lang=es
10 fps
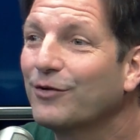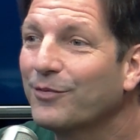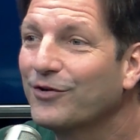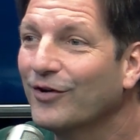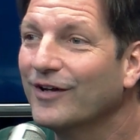
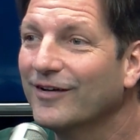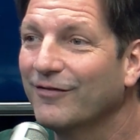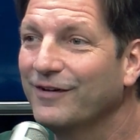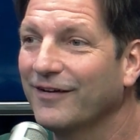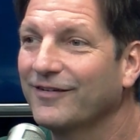opciones de
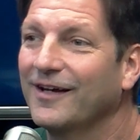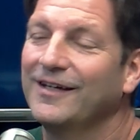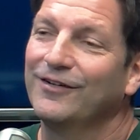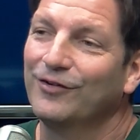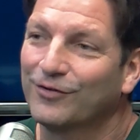fiesta
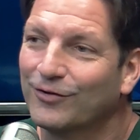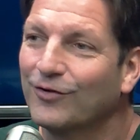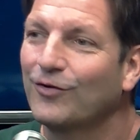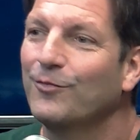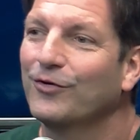y
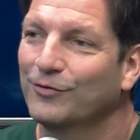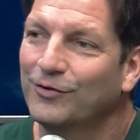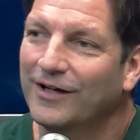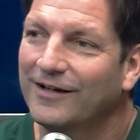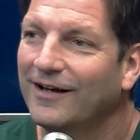nosotros somos
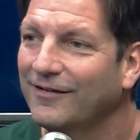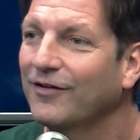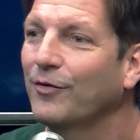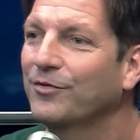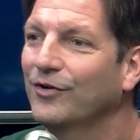una de
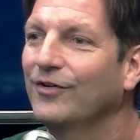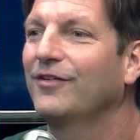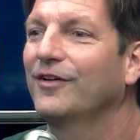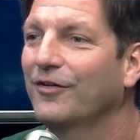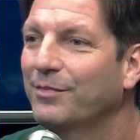esas
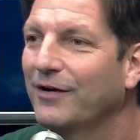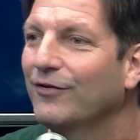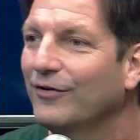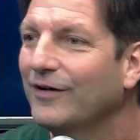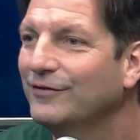opciones y
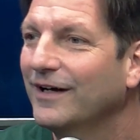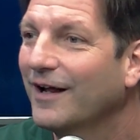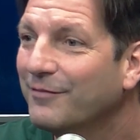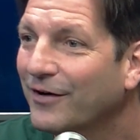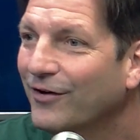espero una de
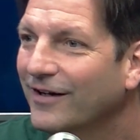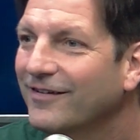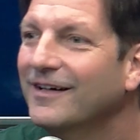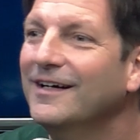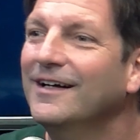las
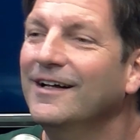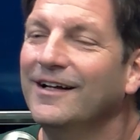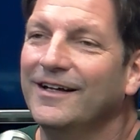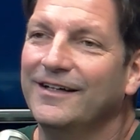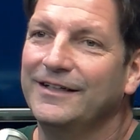mejores.
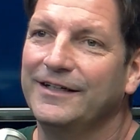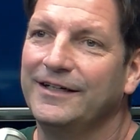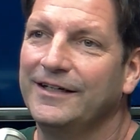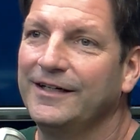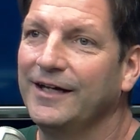
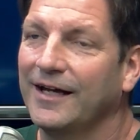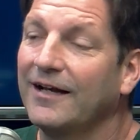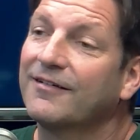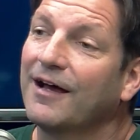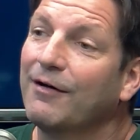Y
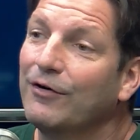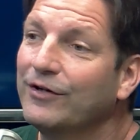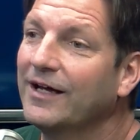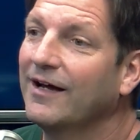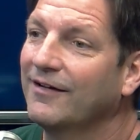el sábado
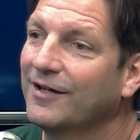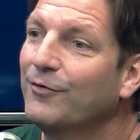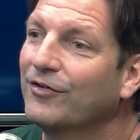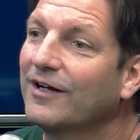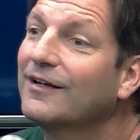ya
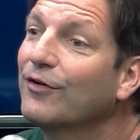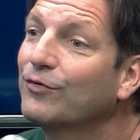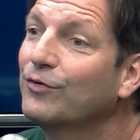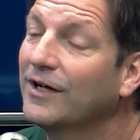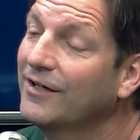hacemos el
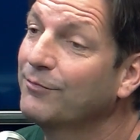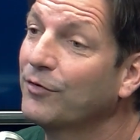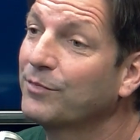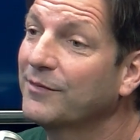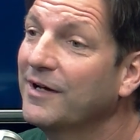clausura, es
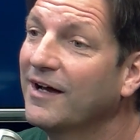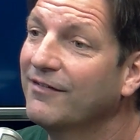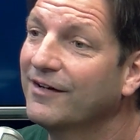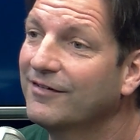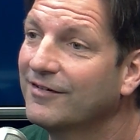por primera
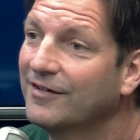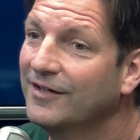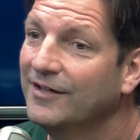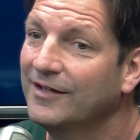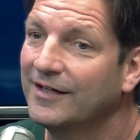vez
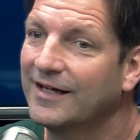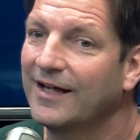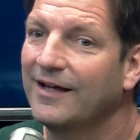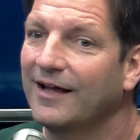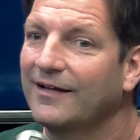
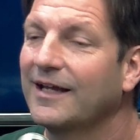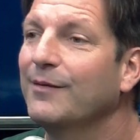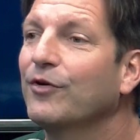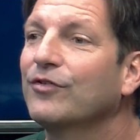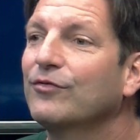que
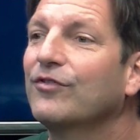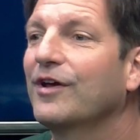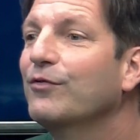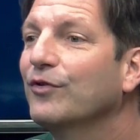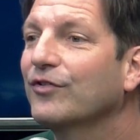tenemos un
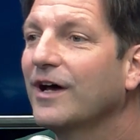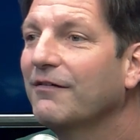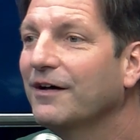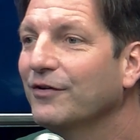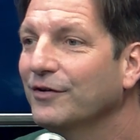segundo
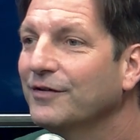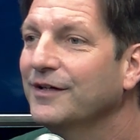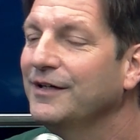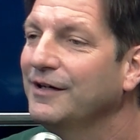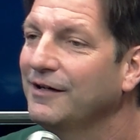sábado
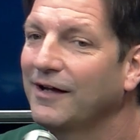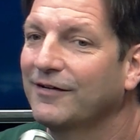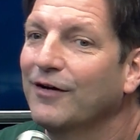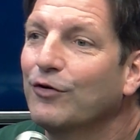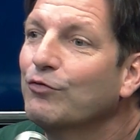y
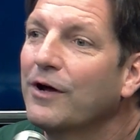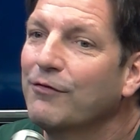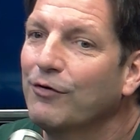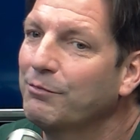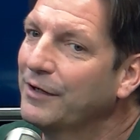es algo
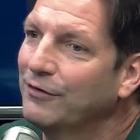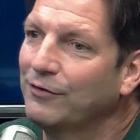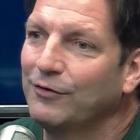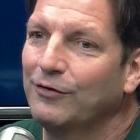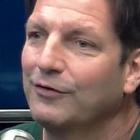nuevo,
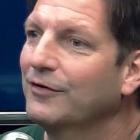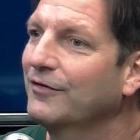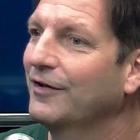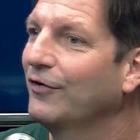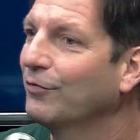pero
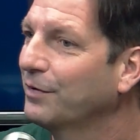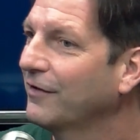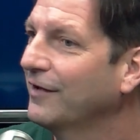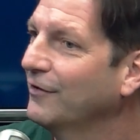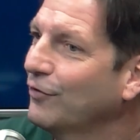se nos
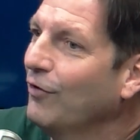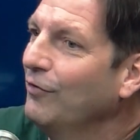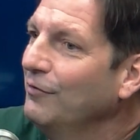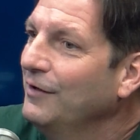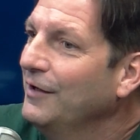presentó